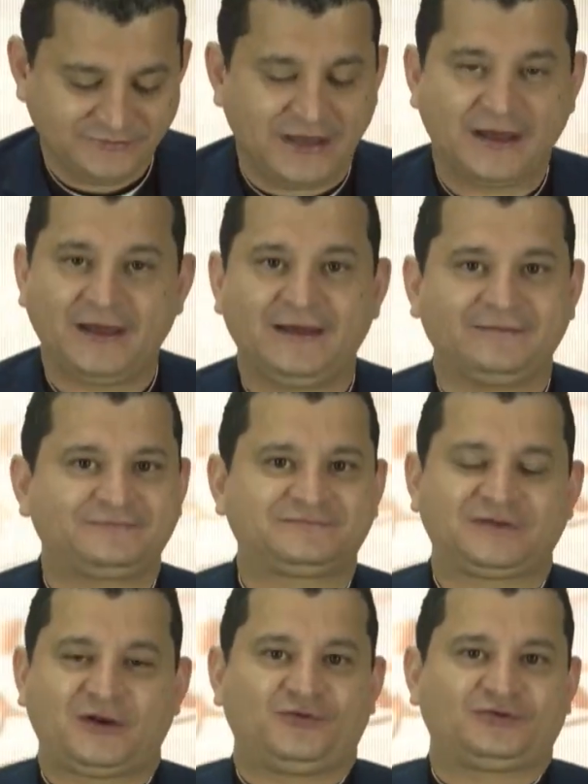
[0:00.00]
Ya
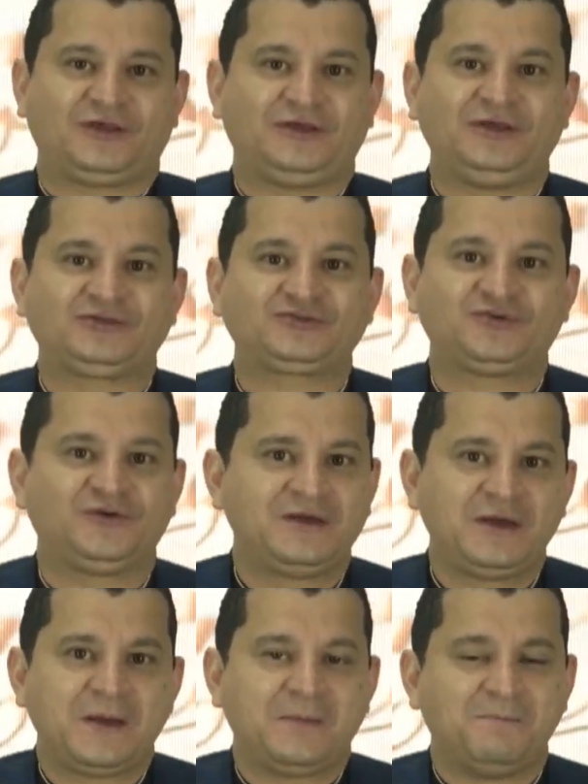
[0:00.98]
te los he dicho.
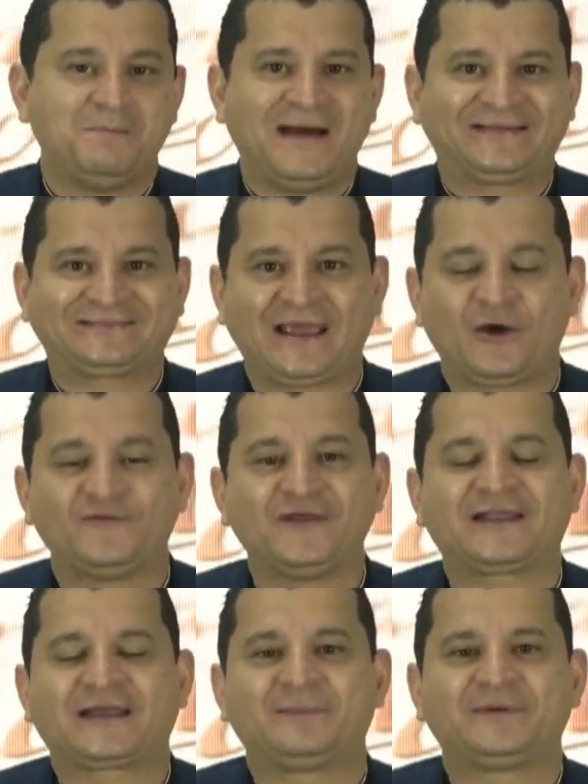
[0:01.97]
Mateo en
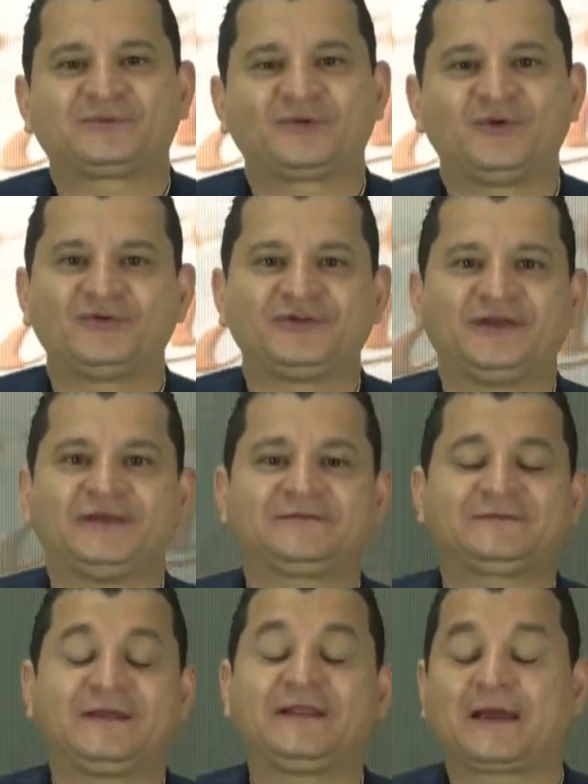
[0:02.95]
el capítulo
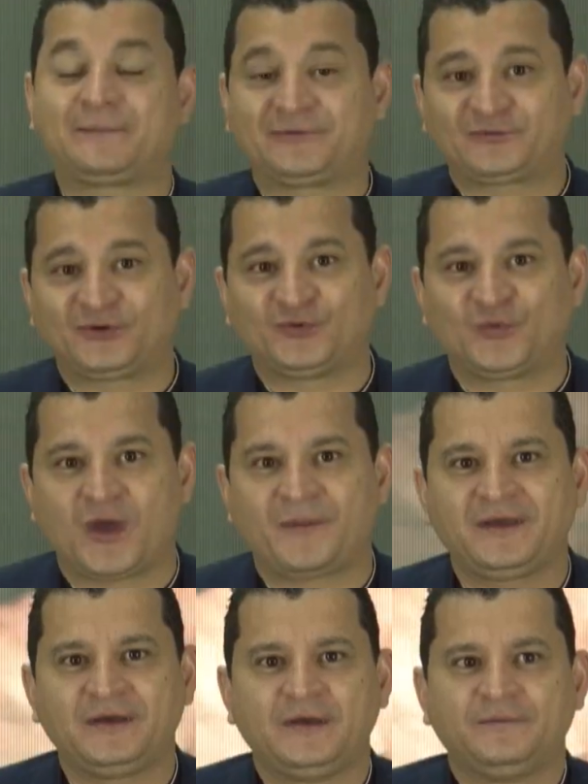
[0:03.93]
10, en el capítulo
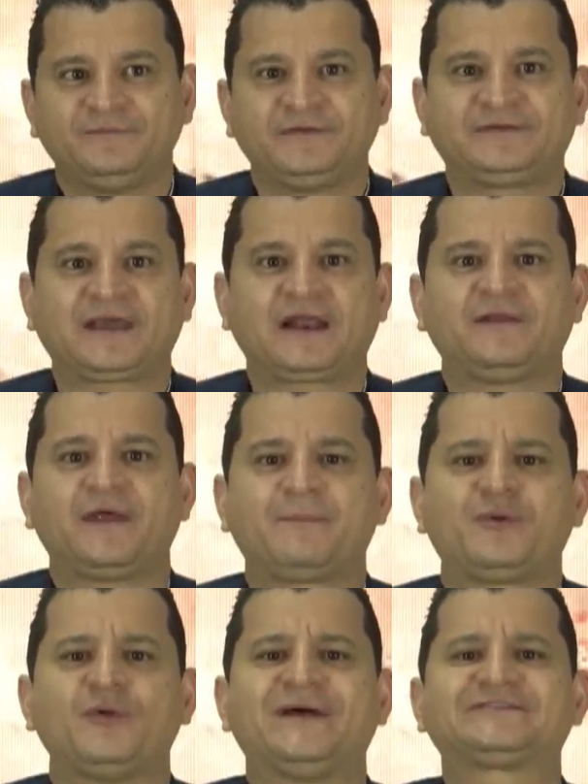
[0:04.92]
9, dice que le da
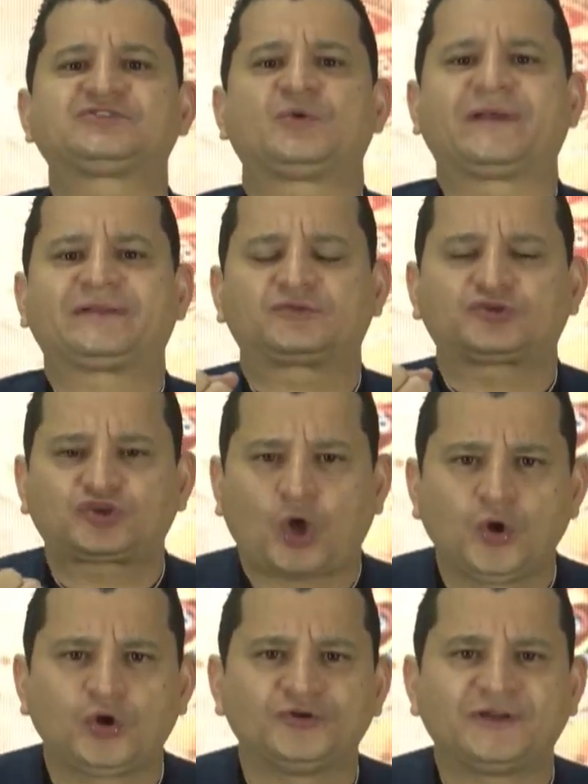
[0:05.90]
poder sobre
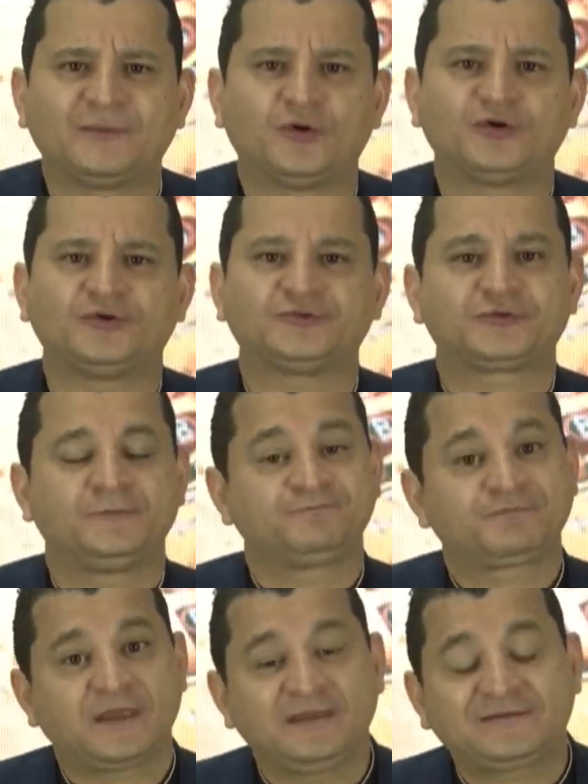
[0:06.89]
todos los demonios.
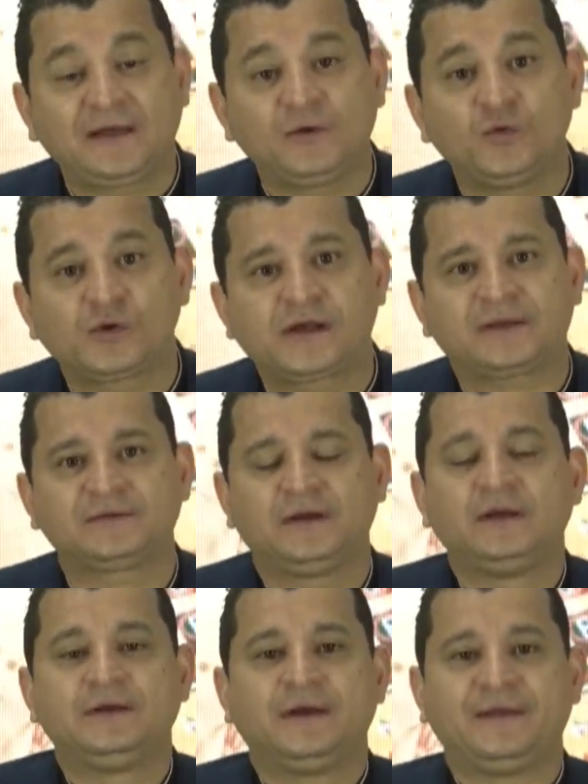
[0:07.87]
Y San Lucas
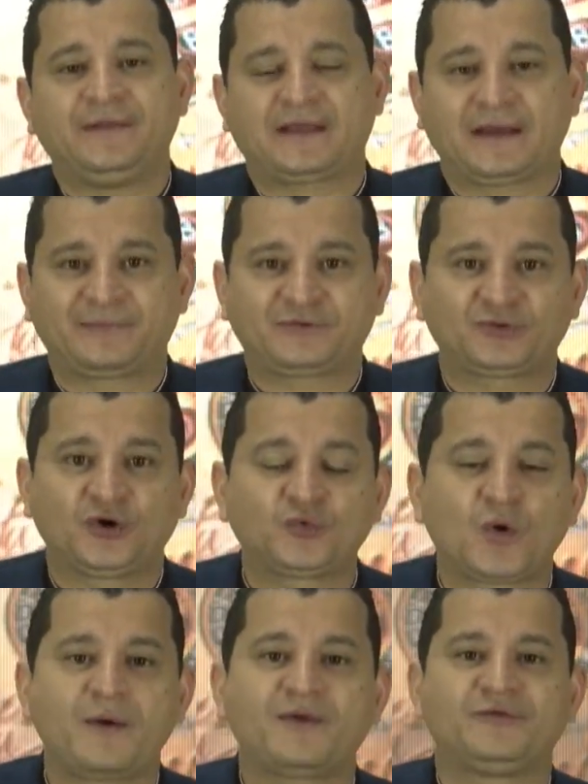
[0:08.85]
en el capítulo
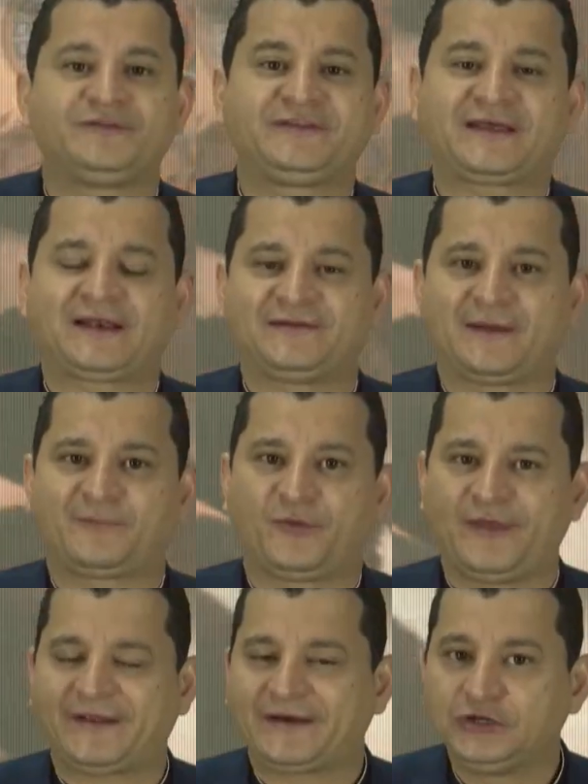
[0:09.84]
9 dice que le da
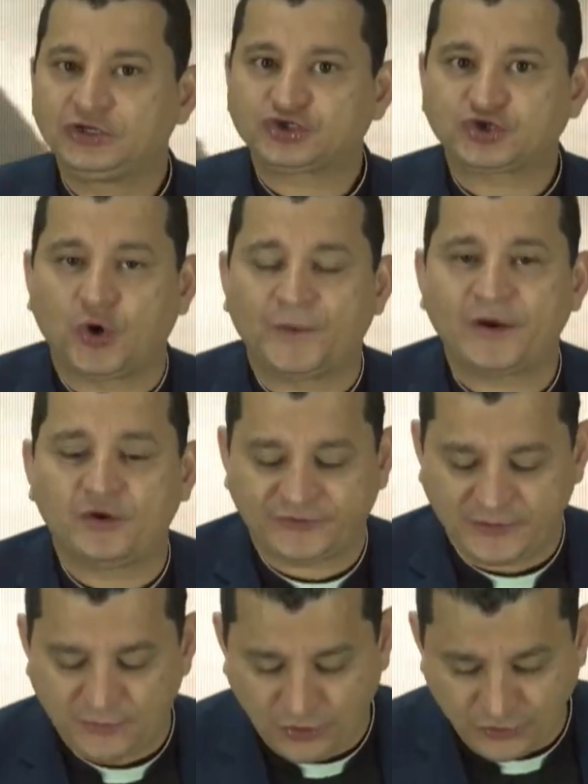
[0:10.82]
poder sobre los
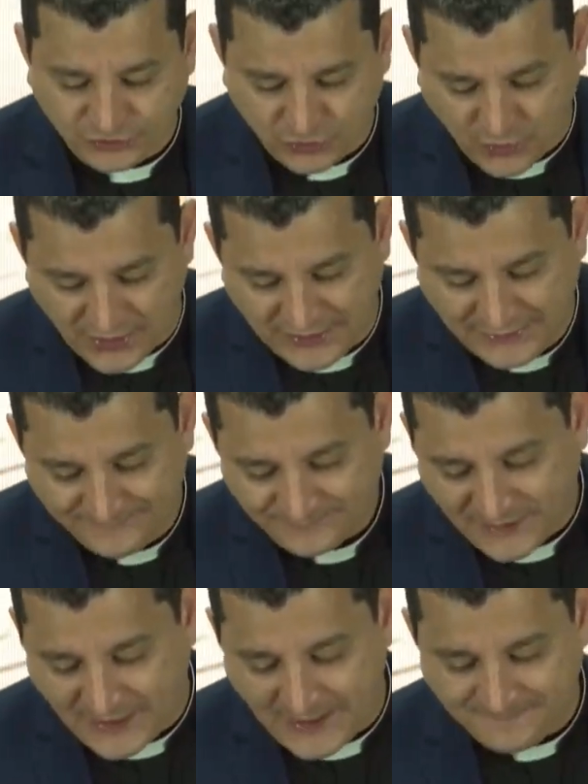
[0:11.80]
demonios, igual
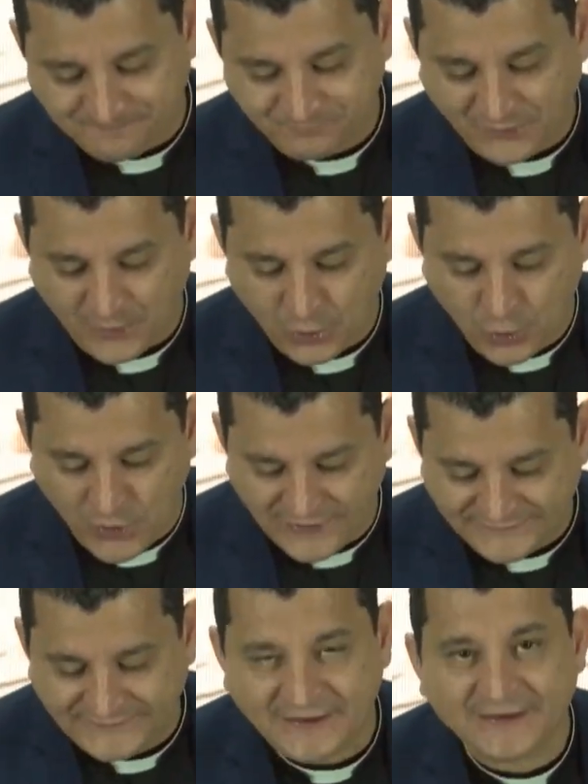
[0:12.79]
que lo
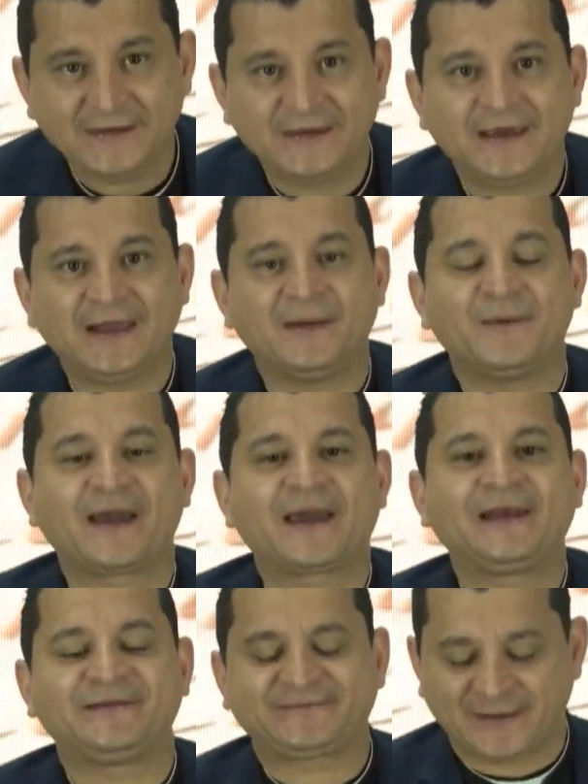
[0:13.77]
hace el
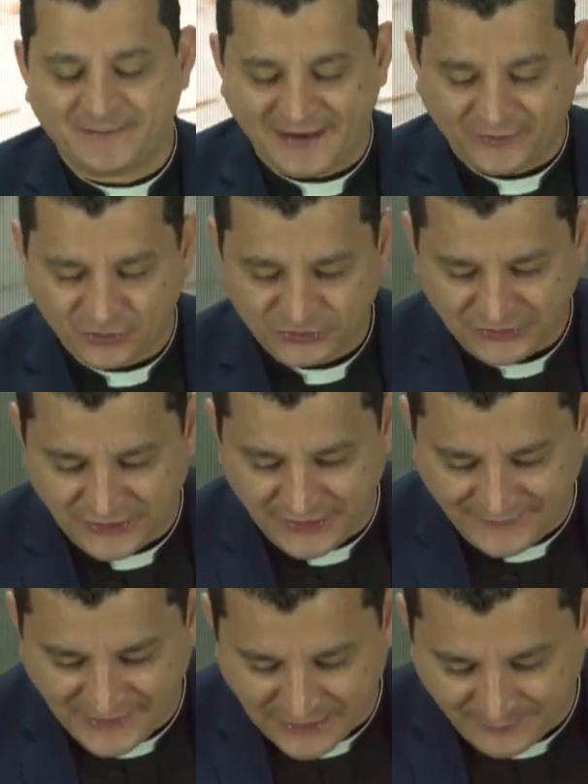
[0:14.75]
evangelista Marcos
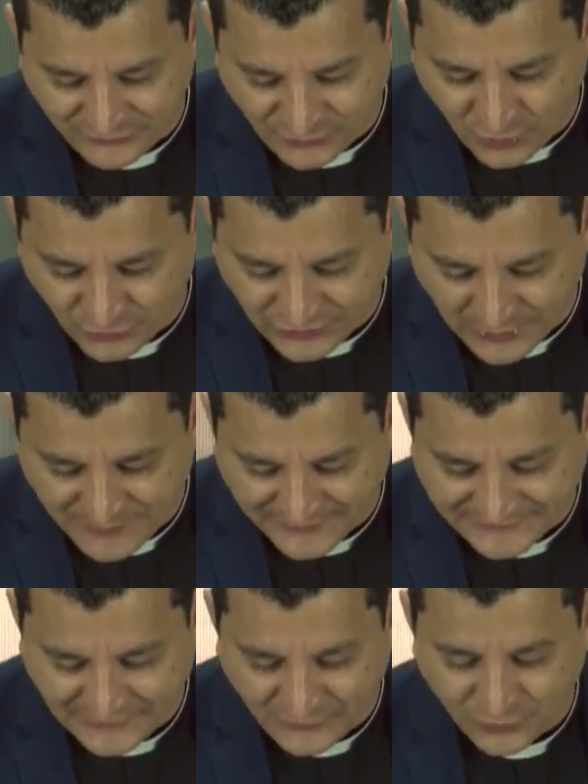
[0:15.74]
en el capítulo 6,
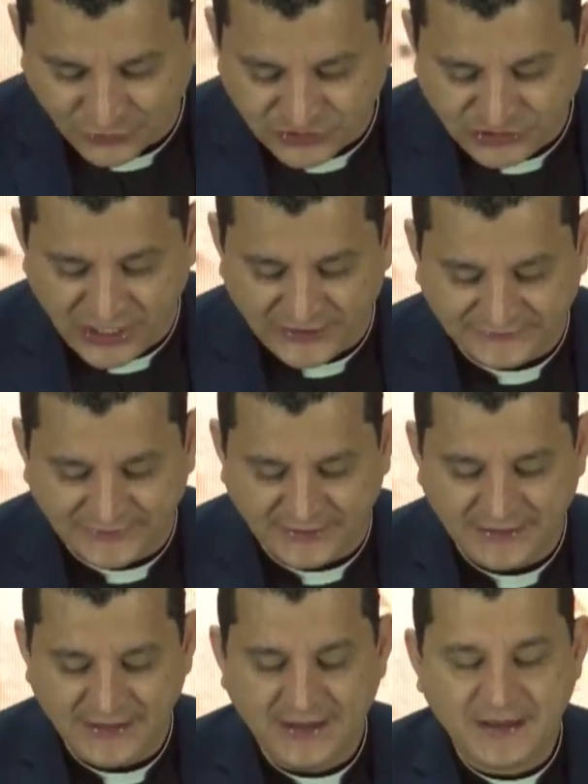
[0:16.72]
versículo 7.